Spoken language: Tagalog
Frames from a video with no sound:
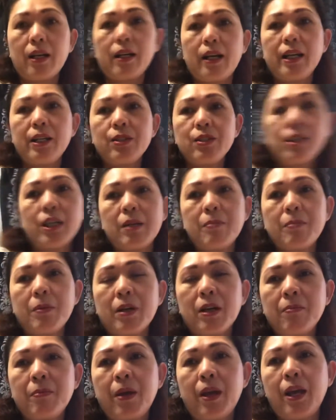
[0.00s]
kayo dyan
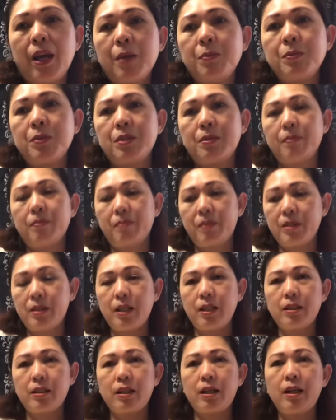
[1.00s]
mga babes?
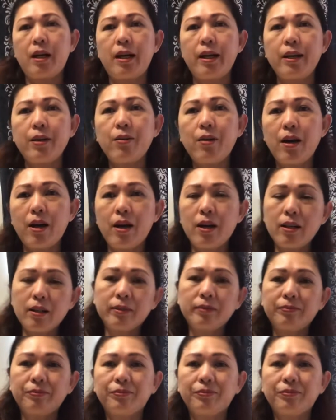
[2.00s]
Asensya na kayo ha.